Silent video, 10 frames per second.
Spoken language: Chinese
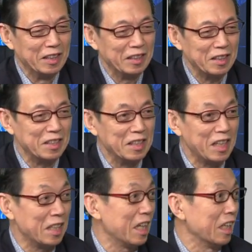那只能
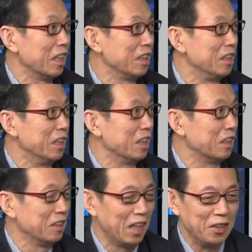再想啊，你
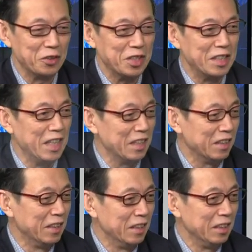还有时间。
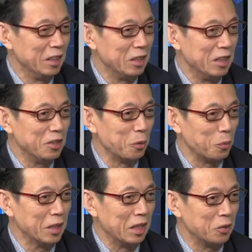你你总
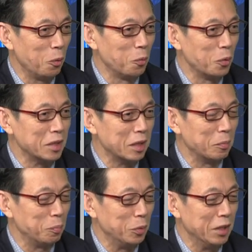归得通过这个
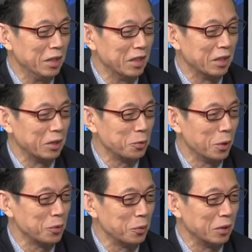毕业
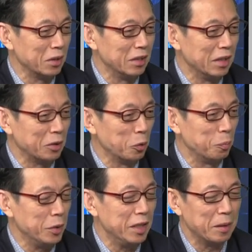创作能够
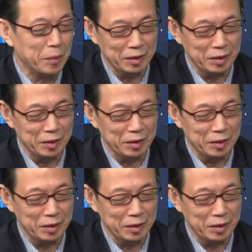毕业嘛？